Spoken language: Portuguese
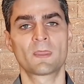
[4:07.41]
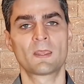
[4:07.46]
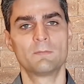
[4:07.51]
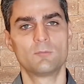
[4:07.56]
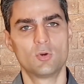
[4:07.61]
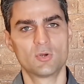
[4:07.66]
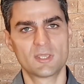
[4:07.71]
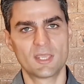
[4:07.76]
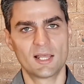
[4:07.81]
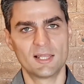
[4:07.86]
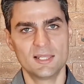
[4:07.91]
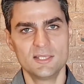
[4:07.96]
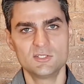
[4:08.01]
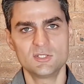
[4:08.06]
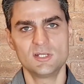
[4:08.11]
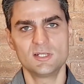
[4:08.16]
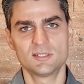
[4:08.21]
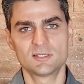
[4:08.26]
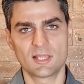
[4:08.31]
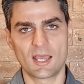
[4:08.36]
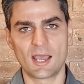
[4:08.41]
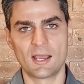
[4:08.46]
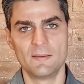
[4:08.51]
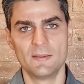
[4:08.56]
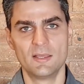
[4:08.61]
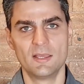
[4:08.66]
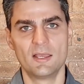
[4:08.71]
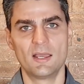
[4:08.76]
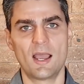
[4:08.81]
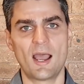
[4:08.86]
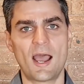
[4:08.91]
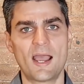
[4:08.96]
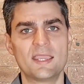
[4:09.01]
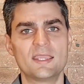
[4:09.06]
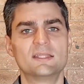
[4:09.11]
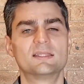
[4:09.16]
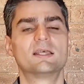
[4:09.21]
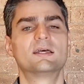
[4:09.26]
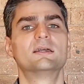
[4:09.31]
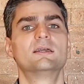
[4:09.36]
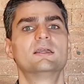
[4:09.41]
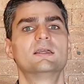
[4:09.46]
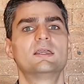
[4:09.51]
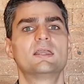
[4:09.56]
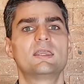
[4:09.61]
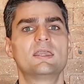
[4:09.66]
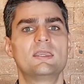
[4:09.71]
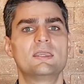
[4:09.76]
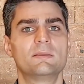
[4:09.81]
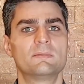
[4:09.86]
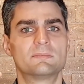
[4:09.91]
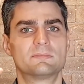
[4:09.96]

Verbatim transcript: porque além de ele estar ainda em